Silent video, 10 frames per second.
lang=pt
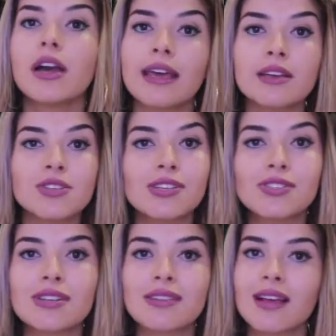E a
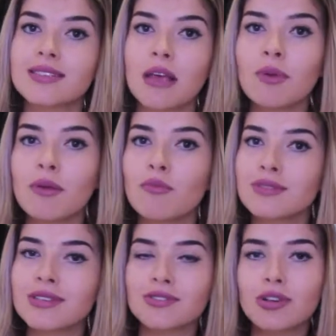gente que tá sempre em
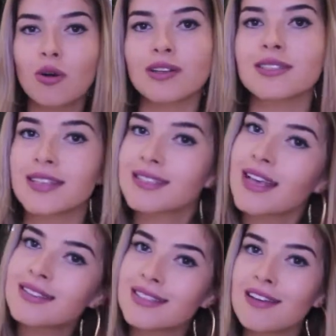busca de coisas
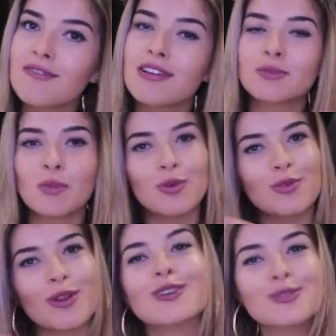acessíveis
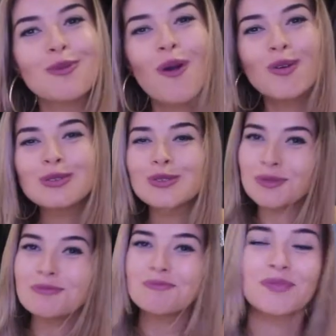pro nosso bolso,
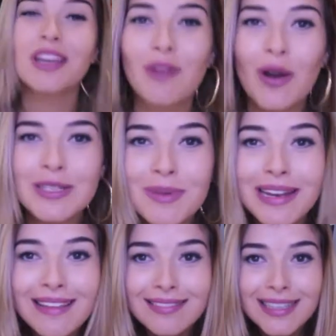que nós
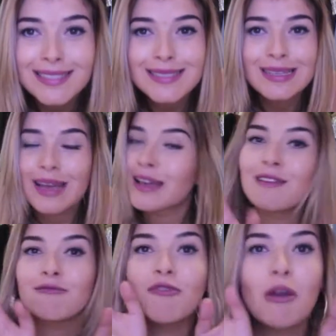meninas
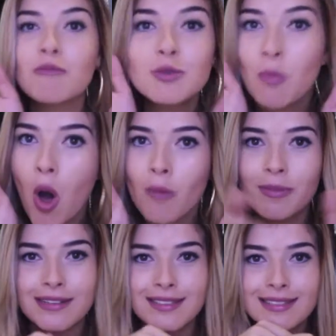vivemos
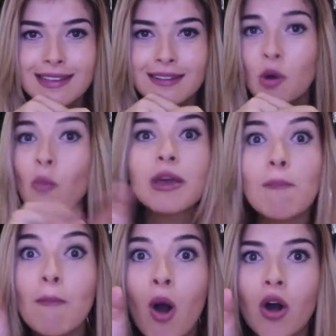pobres. Como que
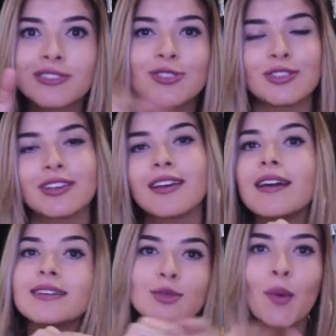pode?
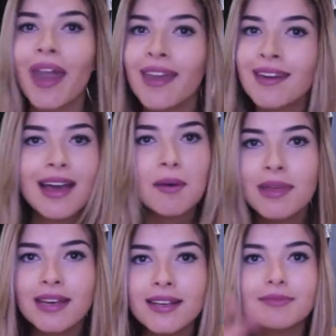Se tu é rica,
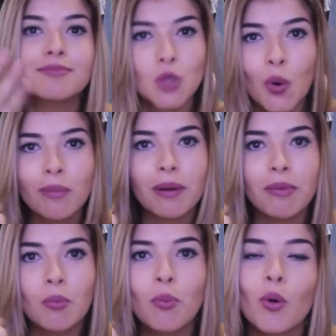amiga, doa pra
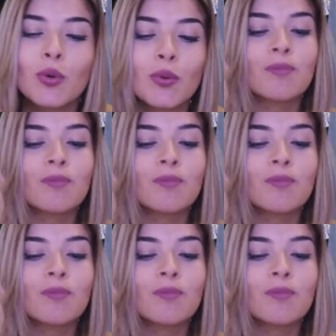mim um pouco.